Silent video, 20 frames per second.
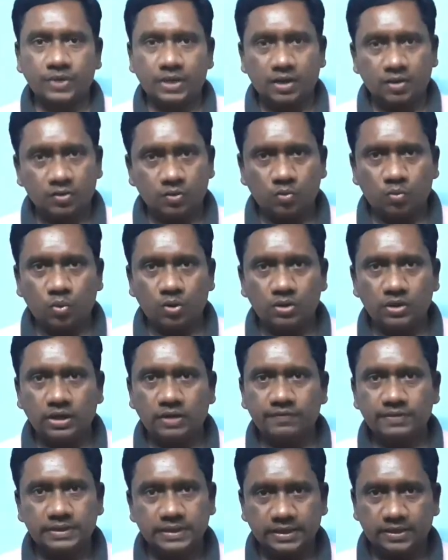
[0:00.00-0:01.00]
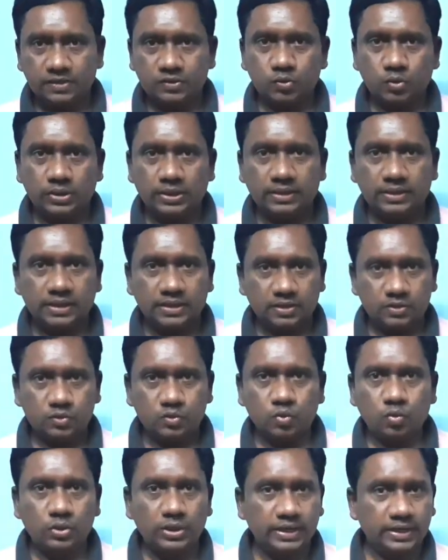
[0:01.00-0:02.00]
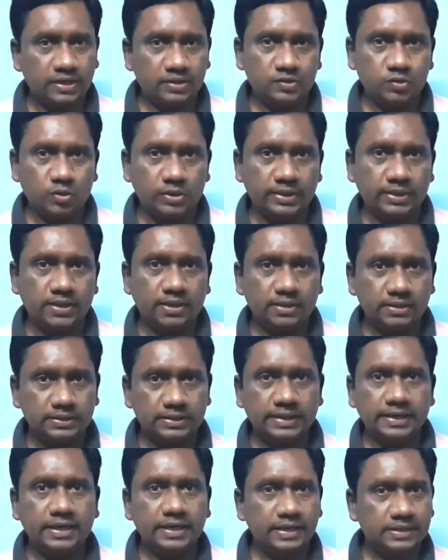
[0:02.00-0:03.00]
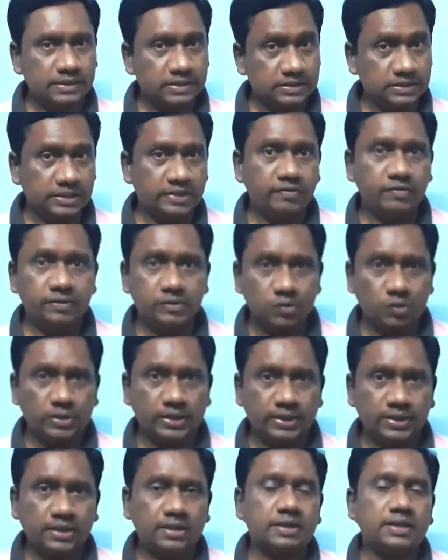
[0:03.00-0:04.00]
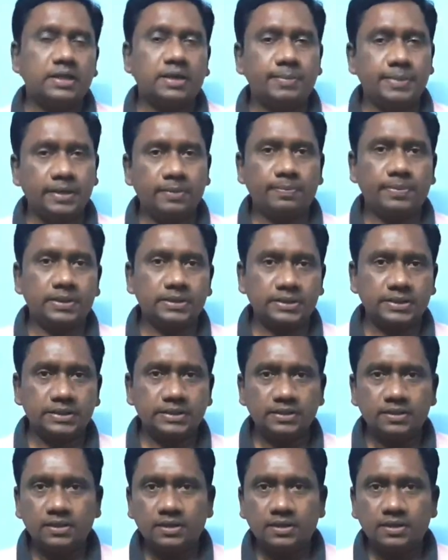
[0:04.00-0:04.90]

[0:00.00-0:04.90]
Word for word: அவங்க ஒன்றில் வந்து என்ன சொல்லியிருக்காங்க டூவில் என்ன சொல்லியிருக்காங்க த்ரீயில் எந்த சர்டிஃபிகேட் சொல்லியிருக்காங்க அப்படின்னு பார்த்து